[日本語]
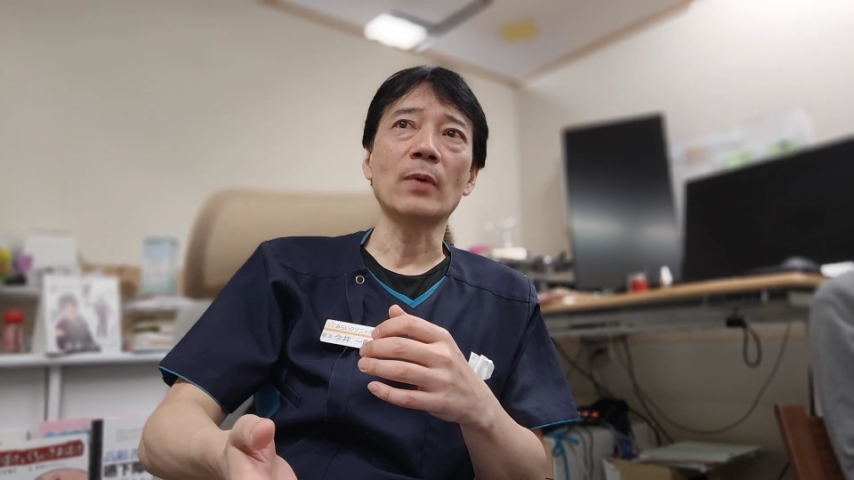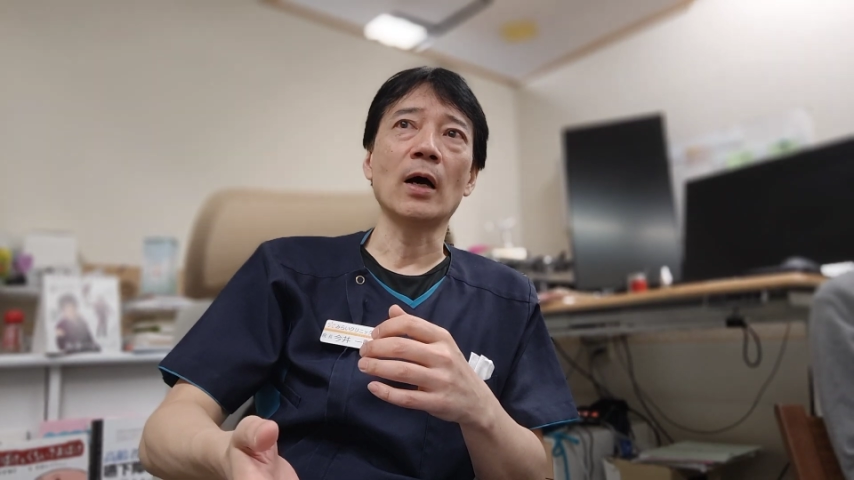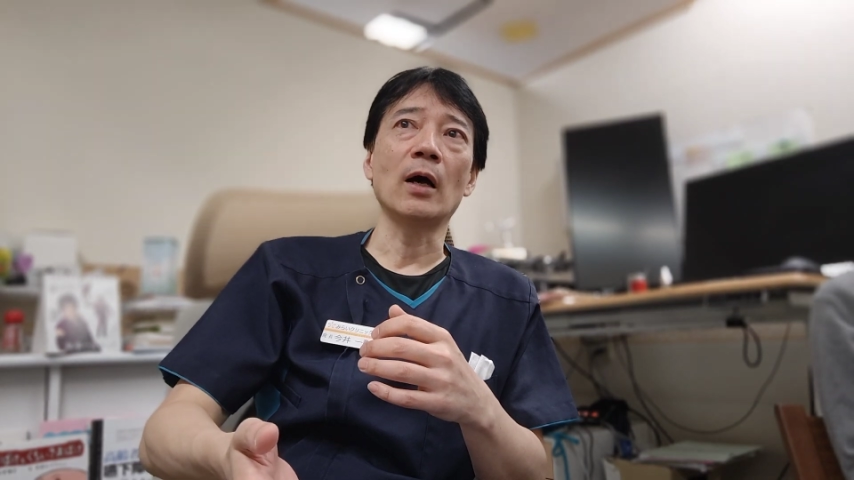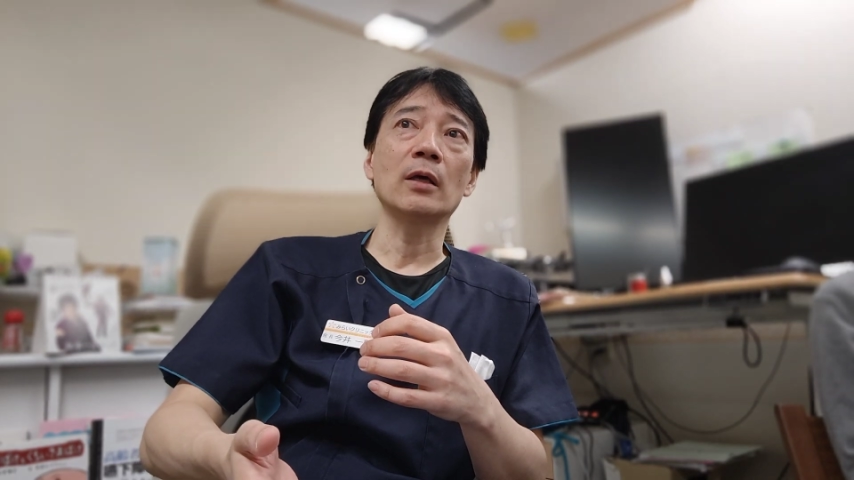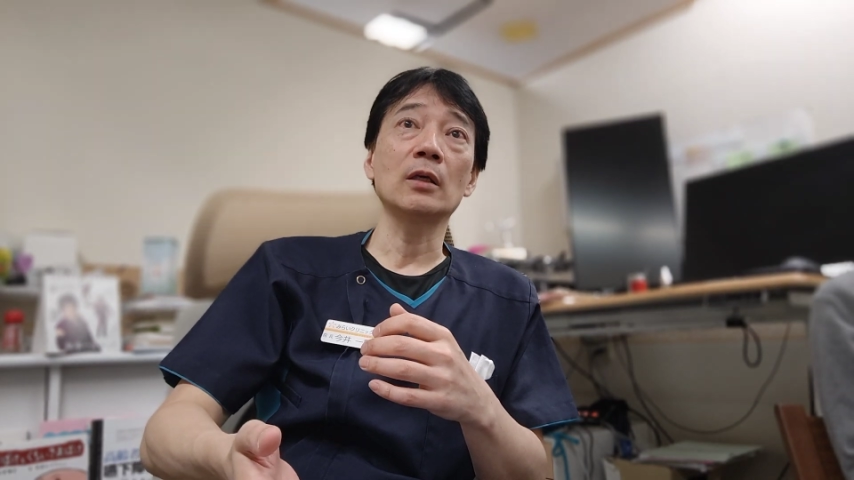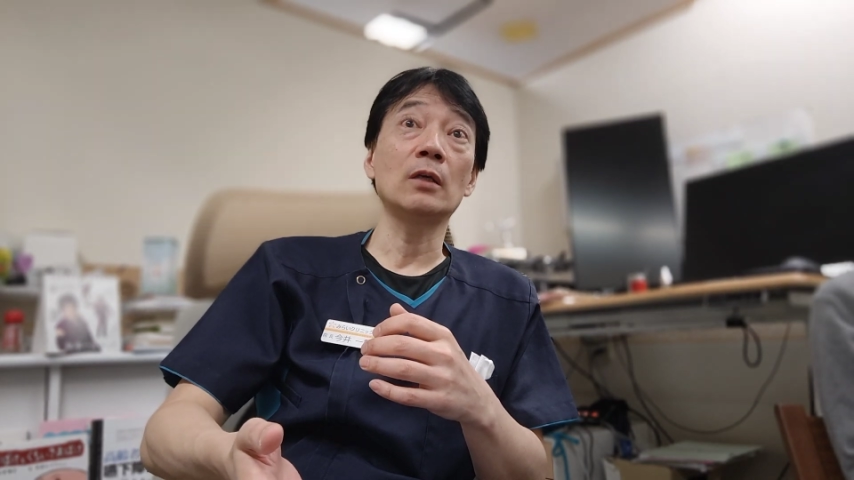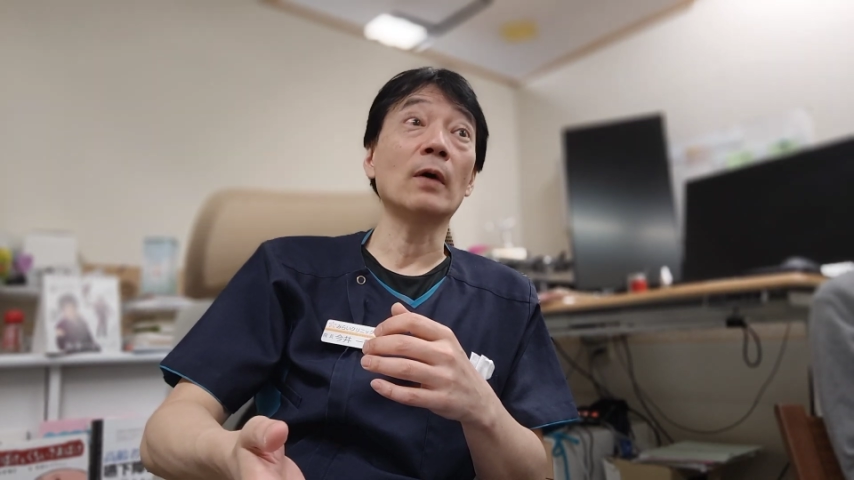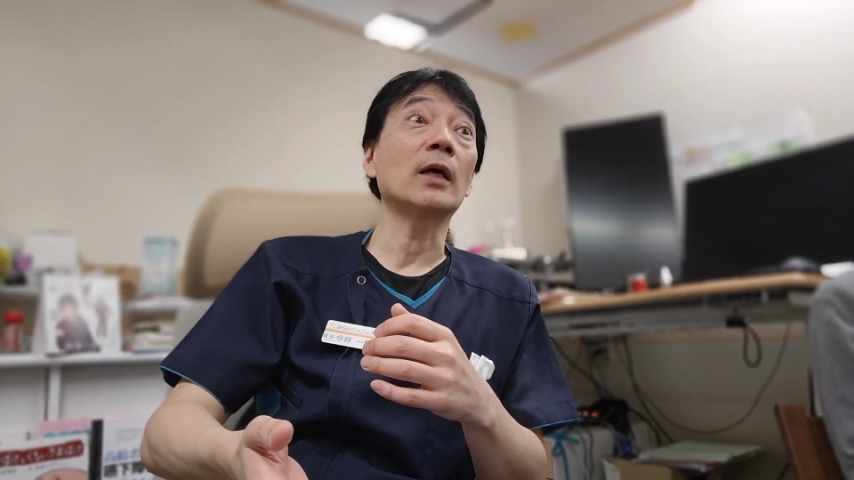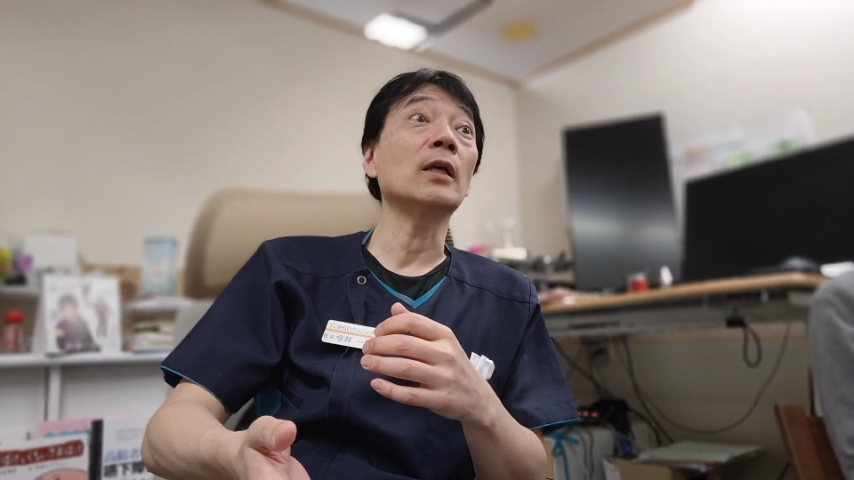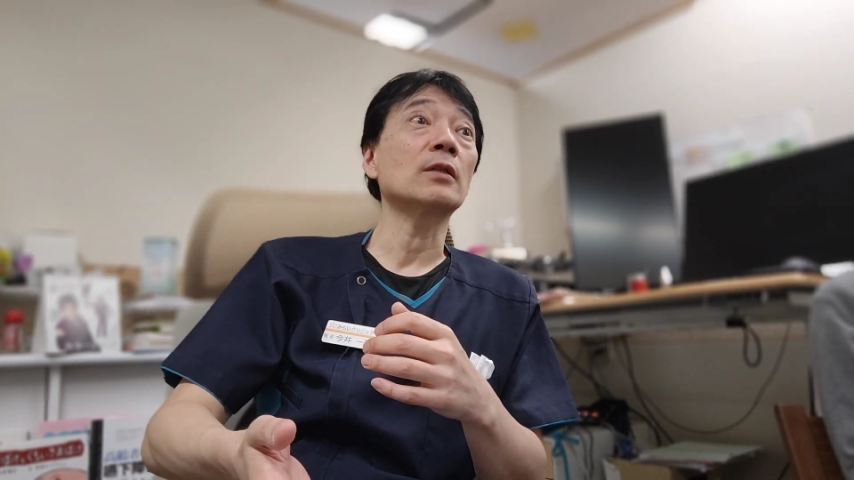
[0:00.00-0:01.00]
ばいいわ
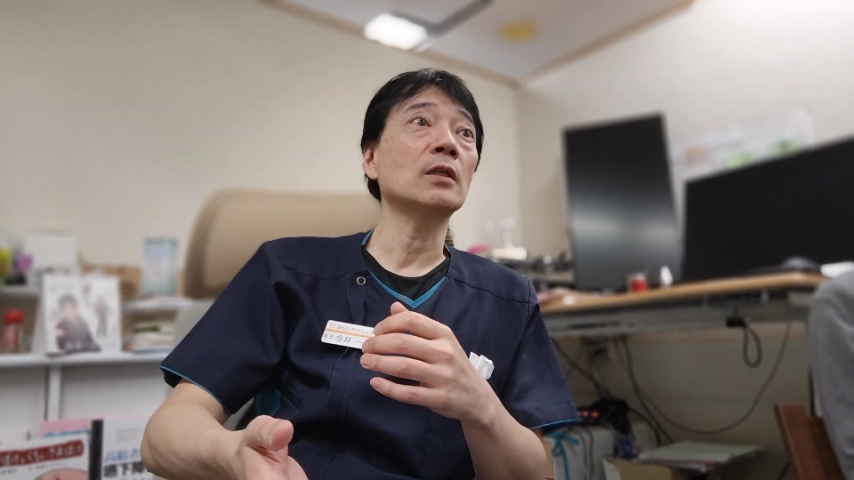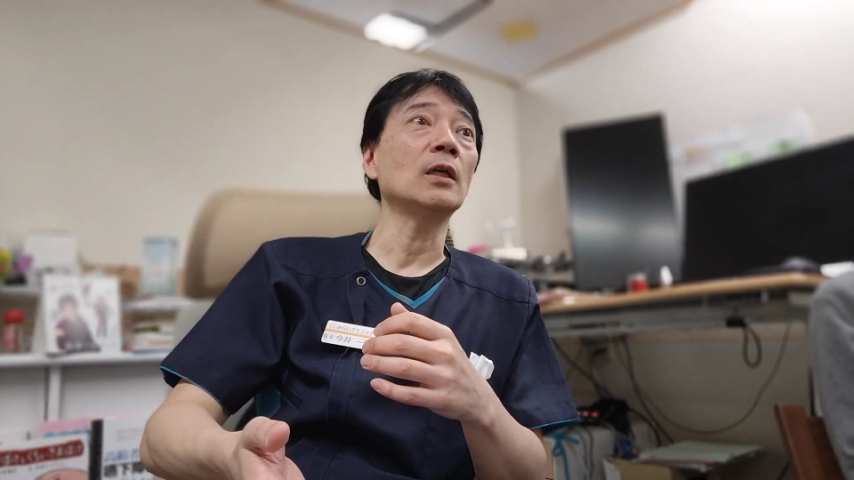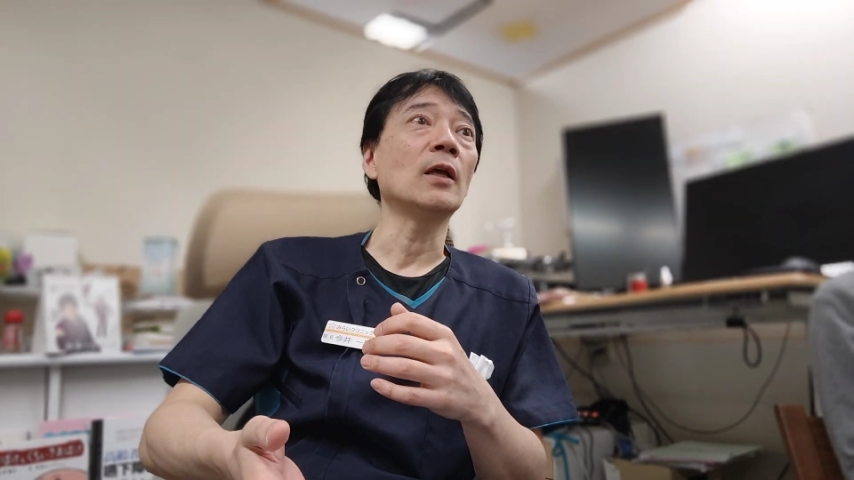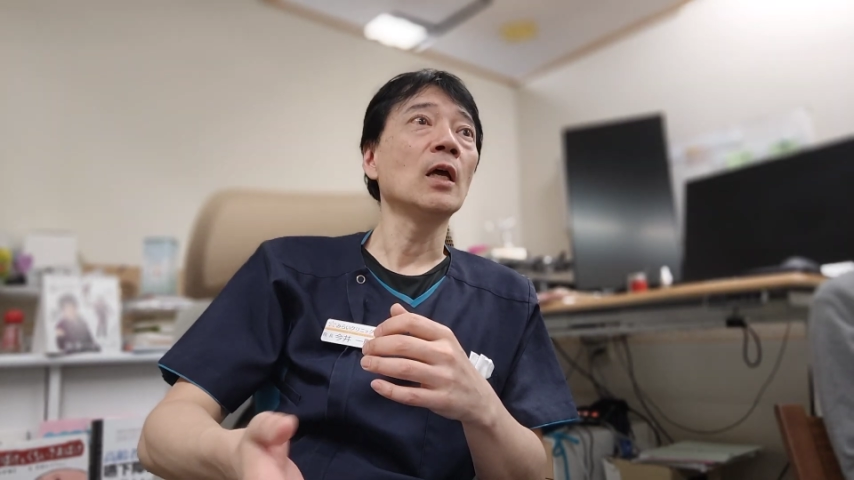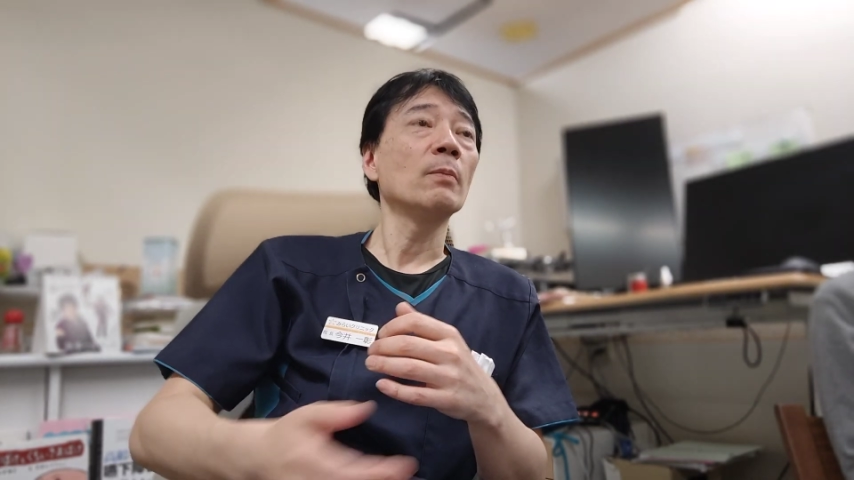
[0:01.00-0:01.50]
けだし、